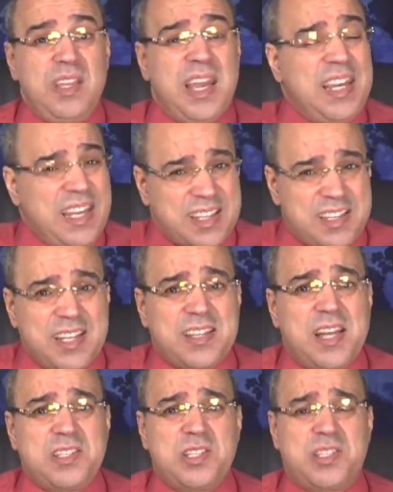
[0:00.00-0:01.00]

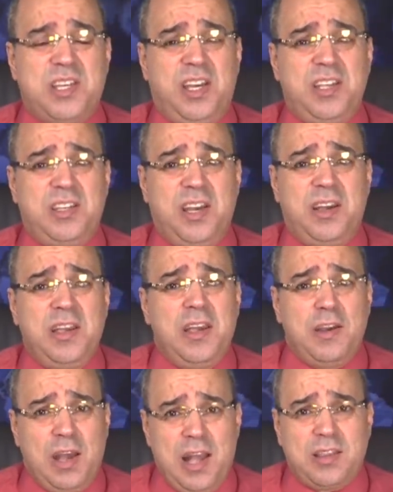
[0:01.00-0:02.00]
الاحتياطات الصحية
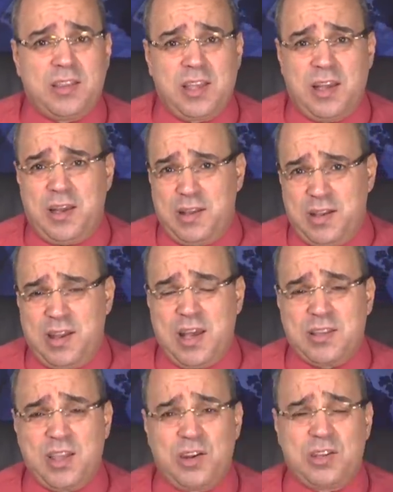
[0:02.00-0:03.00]
حتى
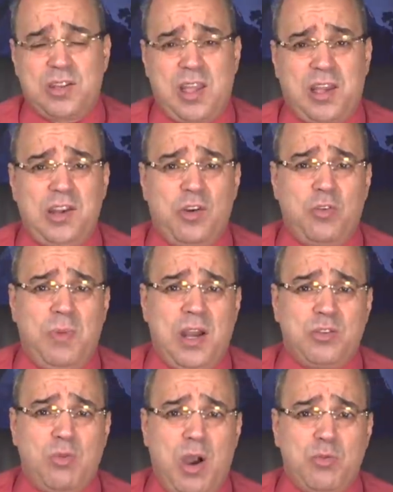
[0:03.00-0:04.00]
لا تنتقل لكم
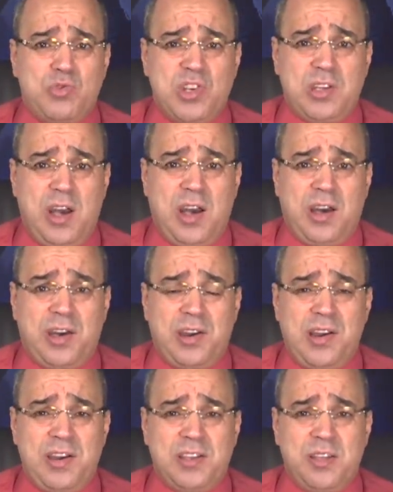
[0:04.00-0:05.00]
عدوى أو شيء آخر
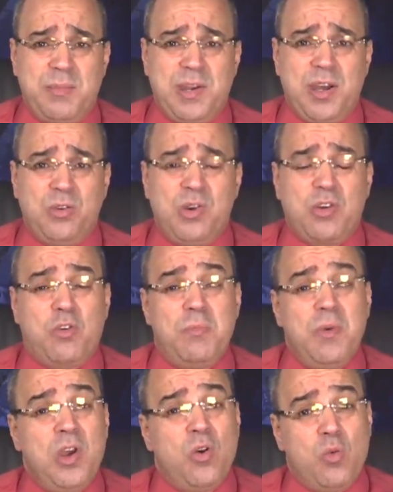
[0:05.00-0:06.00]
لا نتمناه
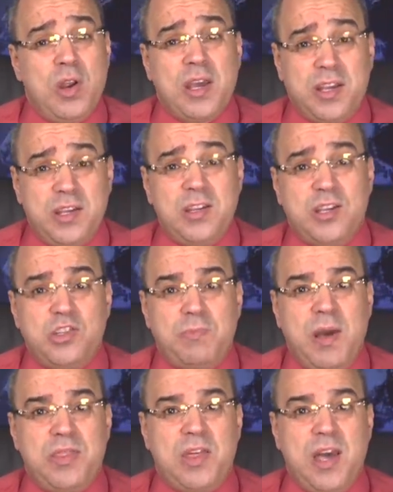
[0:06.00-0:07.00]
لكم ولكن
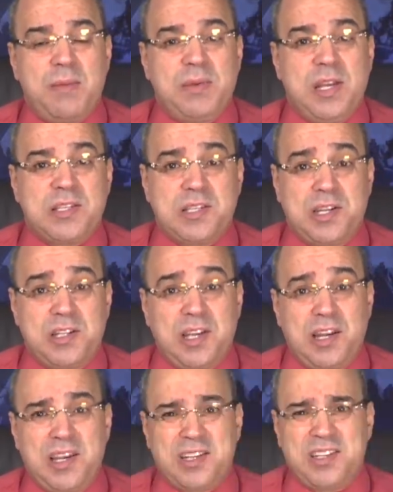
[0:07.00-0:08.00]
يجب الذهاب إلى
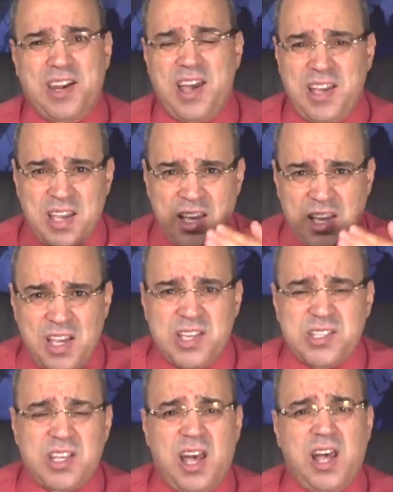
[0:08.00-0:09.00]
صناديق الاقتراع
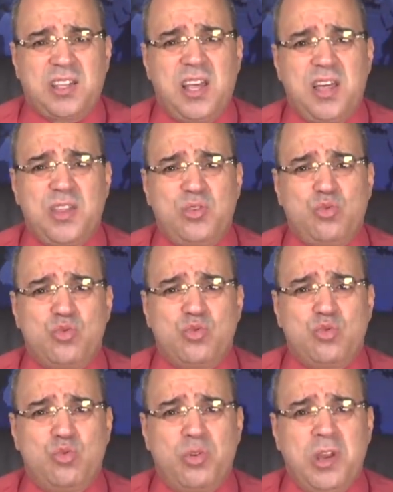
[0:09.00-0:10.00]
إسقاط هذا
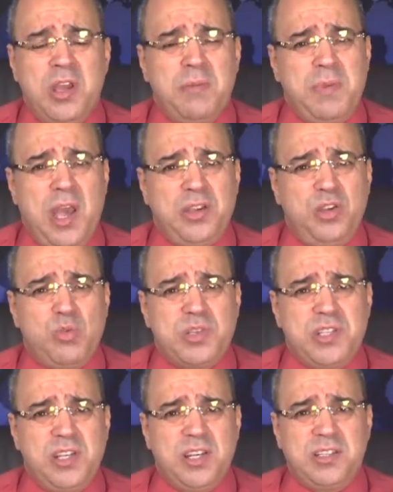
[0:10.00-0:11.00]
الدستور بأي
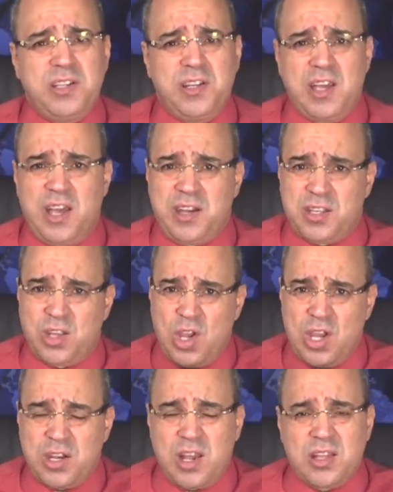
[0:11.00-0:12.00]
وسيلة كانت
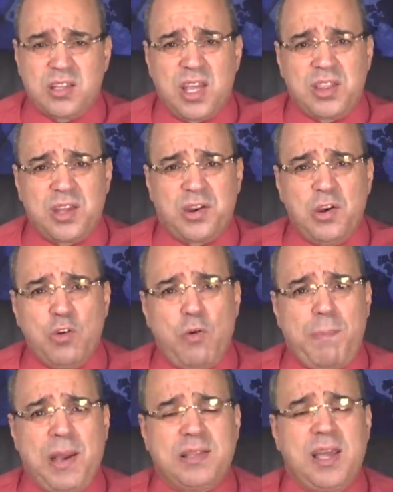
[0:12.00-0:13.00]
ننتظر
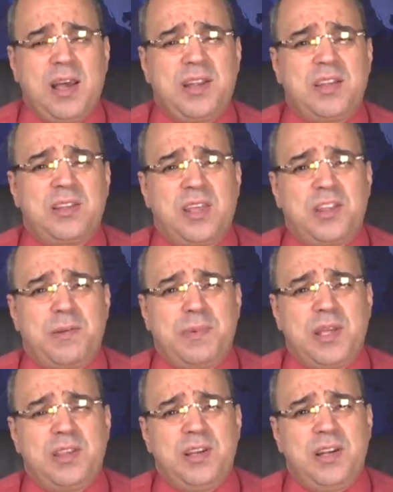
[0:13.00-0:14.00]
وبعدها ننتظر
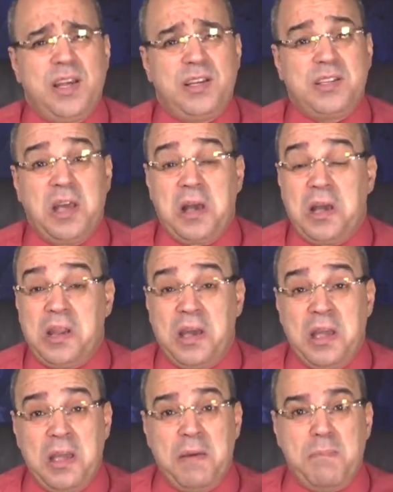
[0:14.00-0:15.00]
بإذن الله
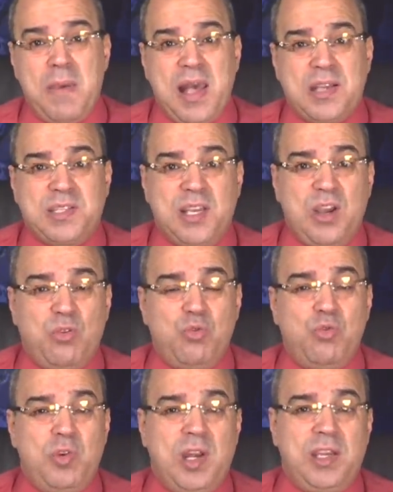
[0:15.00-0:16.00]
تعالى ما
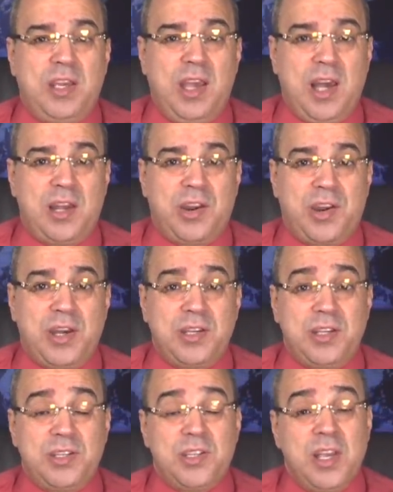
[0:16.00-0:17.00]
سيؤول إليه حال
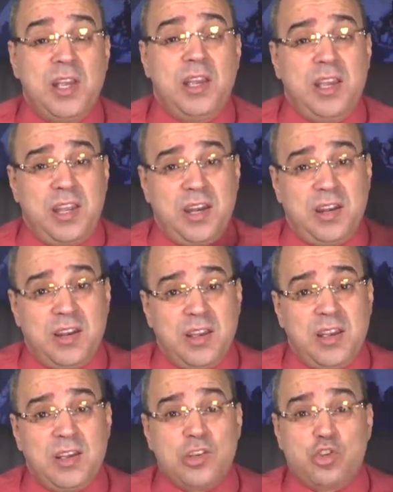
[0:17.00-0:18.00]
الرئيس إن
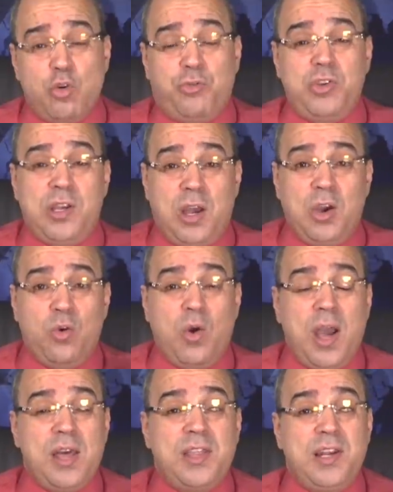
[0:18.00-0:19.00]
شوفي
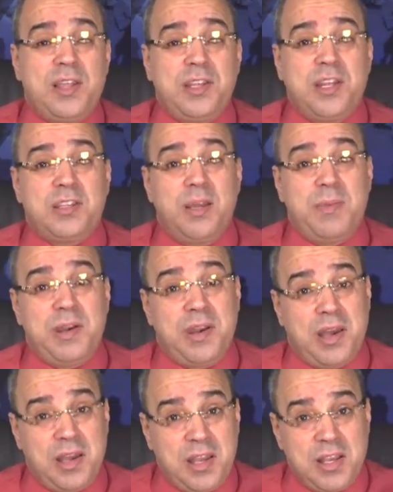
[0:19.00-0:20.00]
وهذا الذي
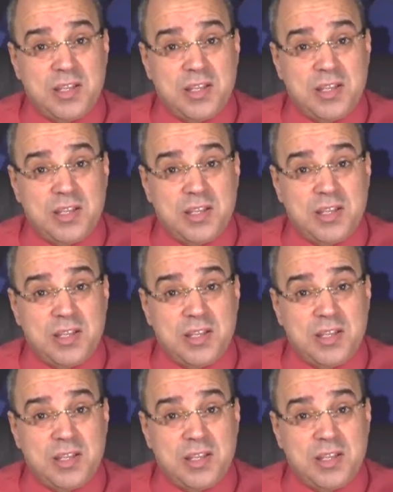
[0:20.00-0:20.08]
نتمناه